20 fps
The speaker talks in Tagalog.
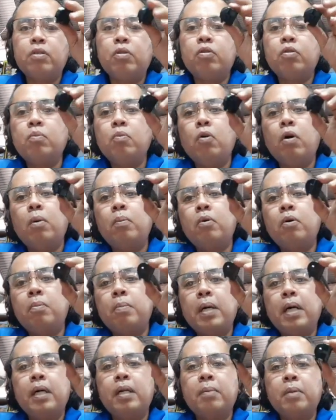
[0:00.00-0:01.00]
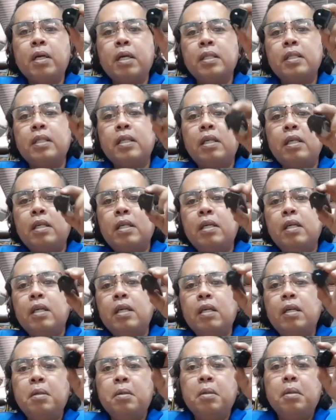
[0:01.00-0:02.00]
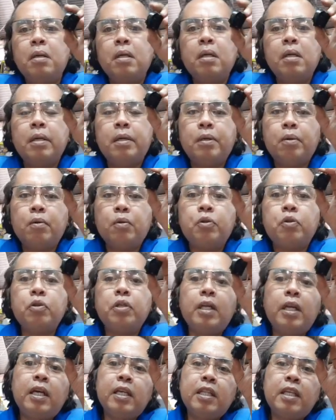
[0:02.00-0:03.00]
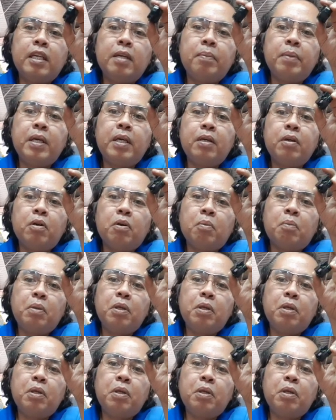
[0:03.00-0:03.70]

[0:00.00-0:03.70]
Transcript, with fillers: Subukan mo, baka naman kasi gusto niya lang din na may,